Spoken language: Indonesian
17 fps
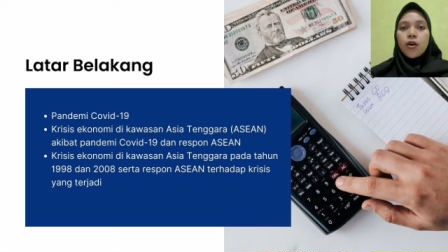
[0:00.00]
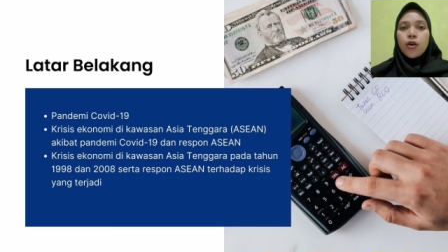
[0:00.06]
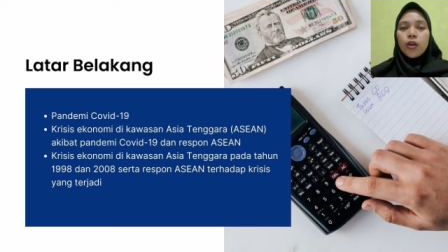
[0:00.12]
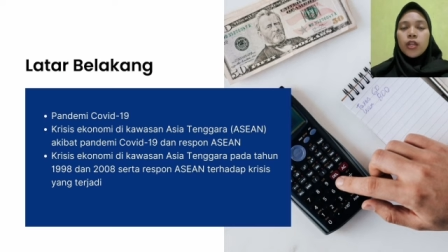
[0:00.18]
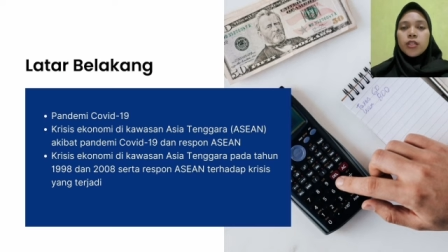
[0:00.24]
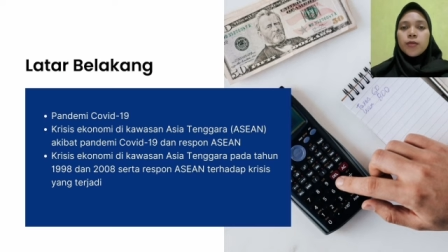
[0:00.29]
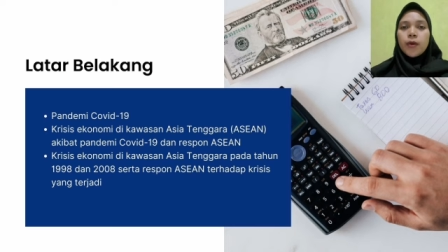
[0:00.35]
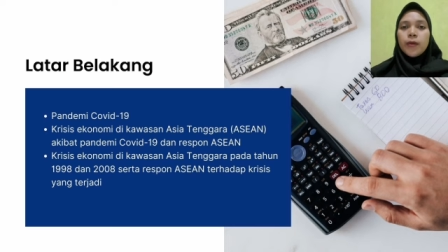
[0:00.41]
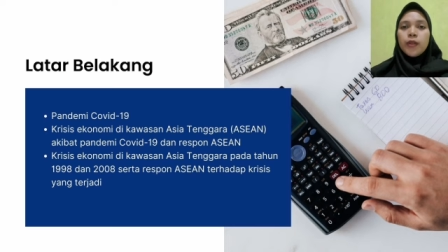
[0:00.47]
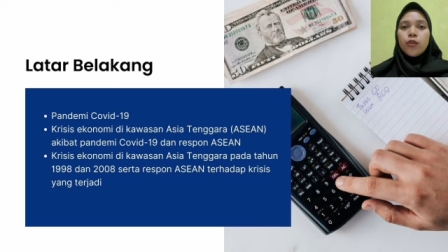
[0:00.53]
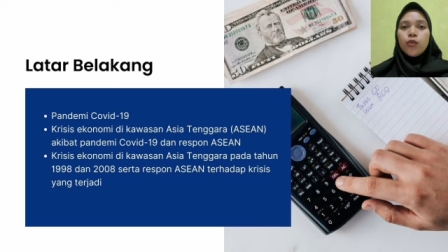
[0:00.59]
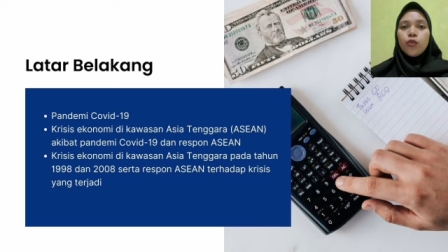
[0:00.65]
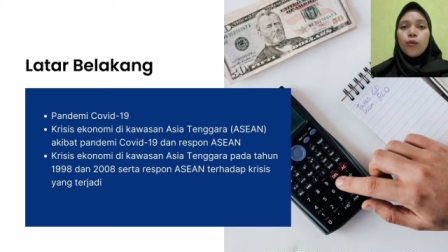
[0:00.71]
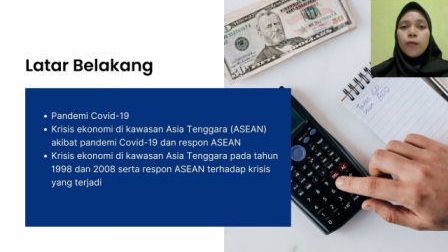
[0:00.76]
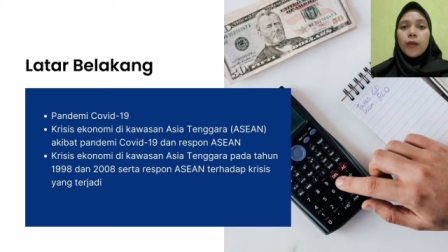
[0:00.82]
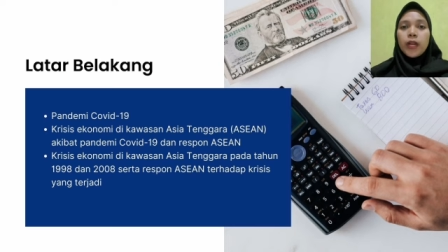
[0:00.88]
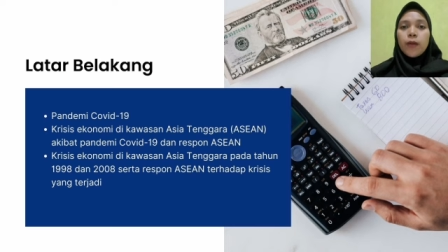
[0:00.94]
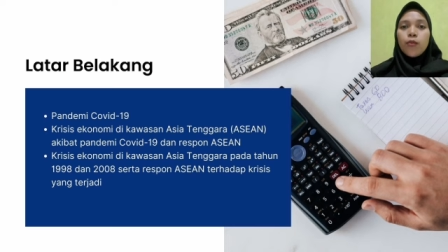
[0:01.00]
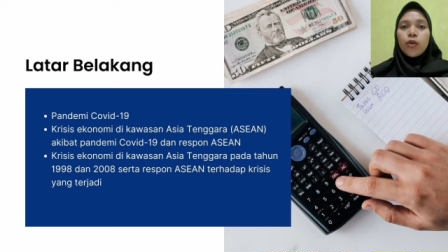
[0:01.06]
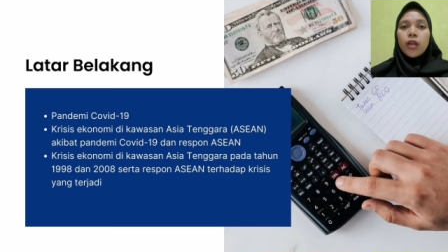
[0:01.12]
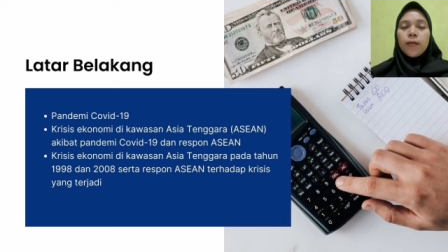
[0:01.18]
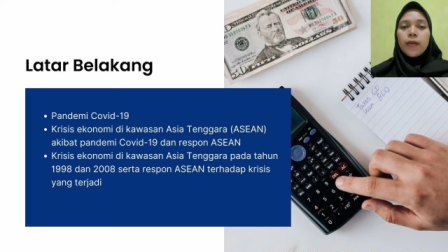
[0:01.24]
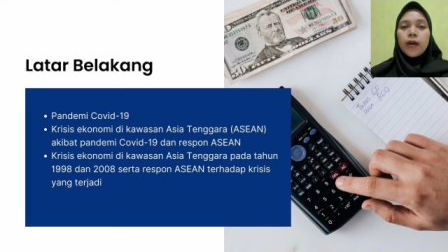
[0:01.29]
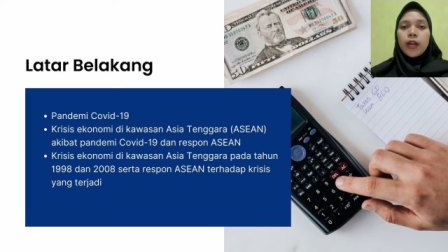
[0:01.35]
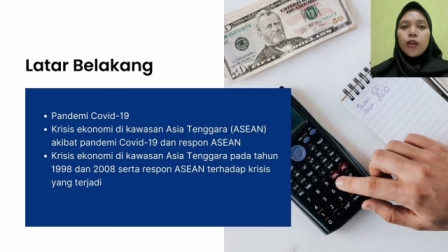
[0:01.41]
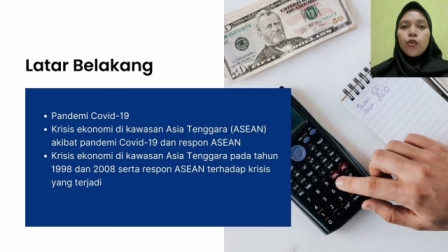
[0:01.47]
Oleh sebab itu, pada bulan
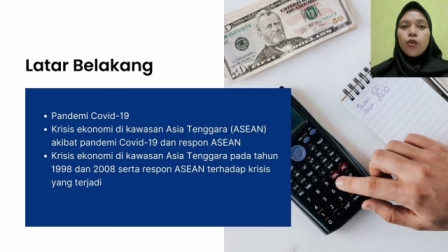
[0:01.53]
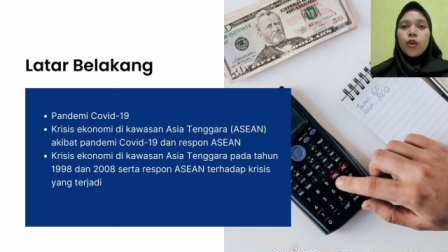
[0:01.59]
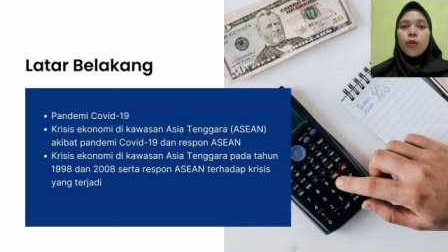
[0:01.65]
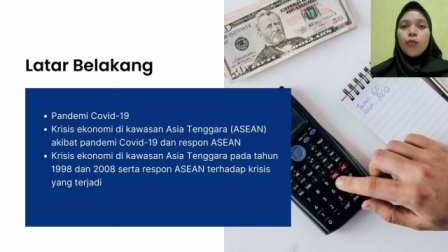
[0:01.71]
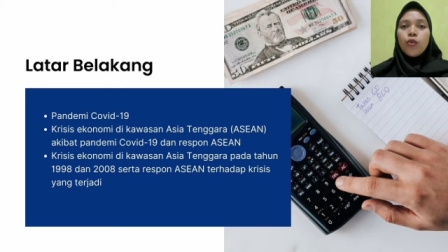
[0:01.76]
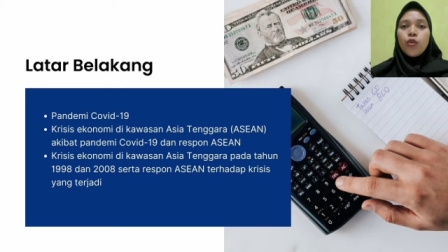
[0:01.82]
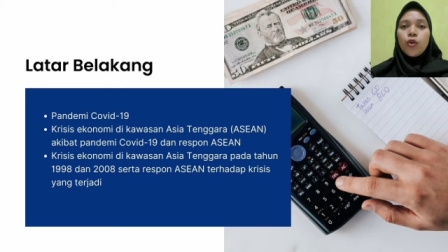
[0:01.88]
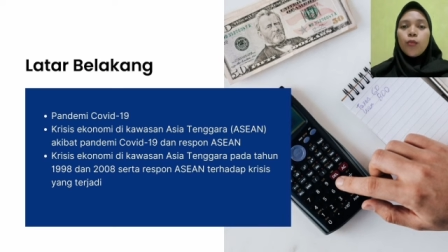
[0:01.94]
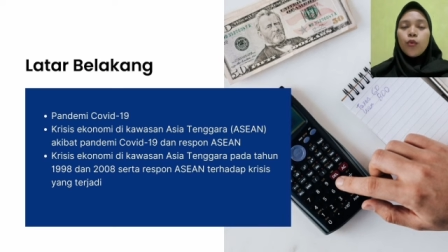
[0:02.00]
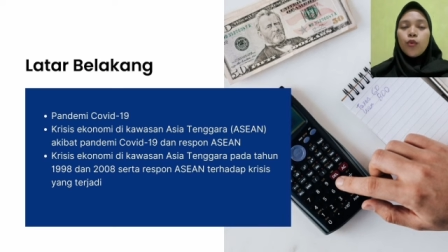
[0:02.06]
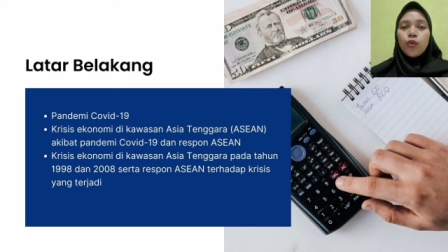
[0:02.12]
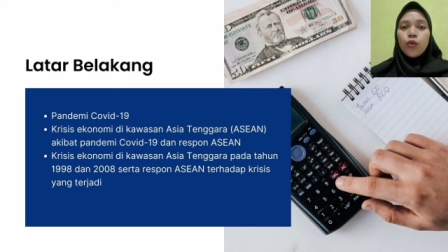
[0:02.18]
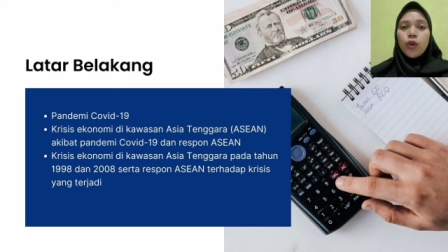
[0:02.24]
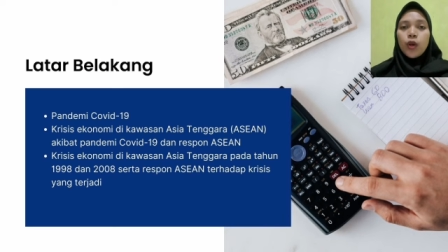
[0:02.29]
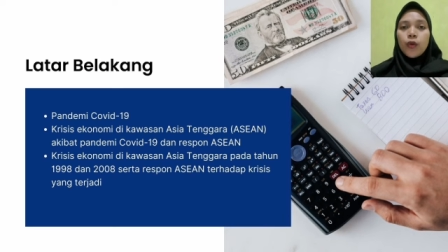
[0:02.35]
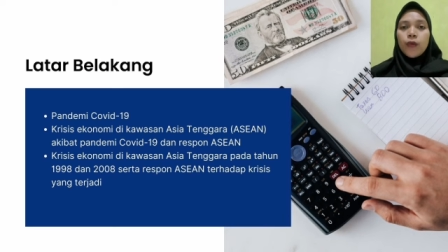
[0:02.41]
Maret 2020,